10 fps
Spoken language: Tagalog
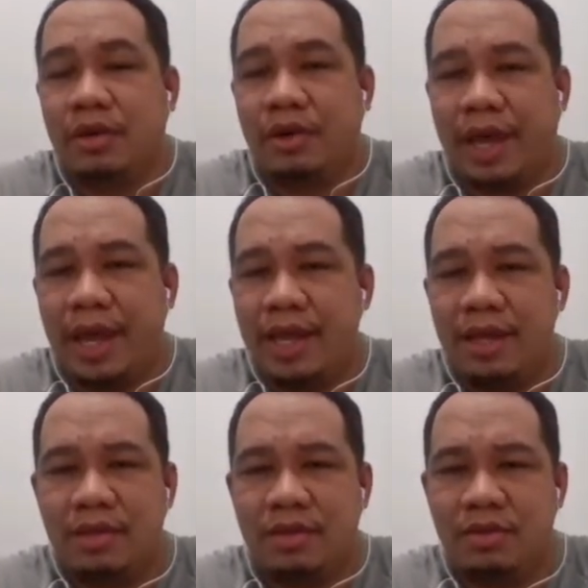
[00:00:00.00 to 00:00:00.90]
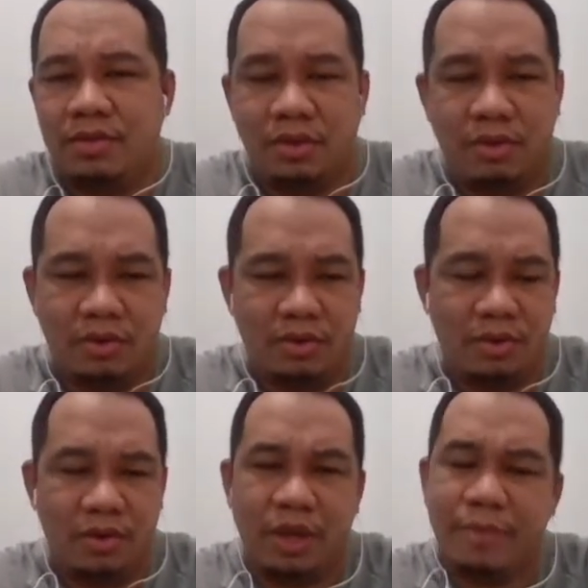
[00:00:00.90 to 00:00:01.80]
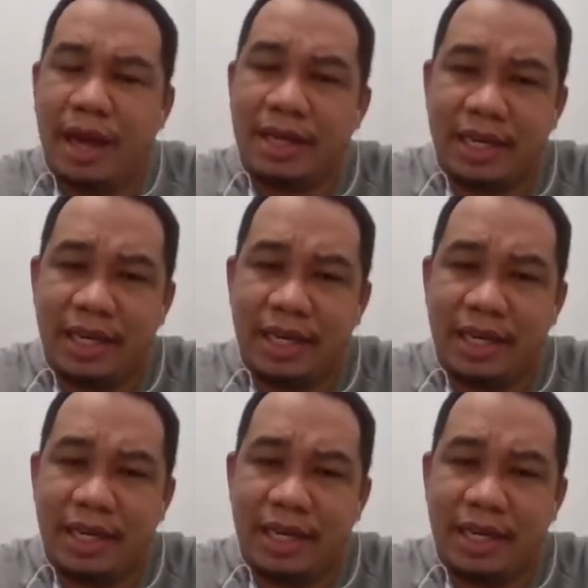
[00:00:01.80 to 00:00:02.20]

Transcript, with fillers: Okay? So, iba kasi,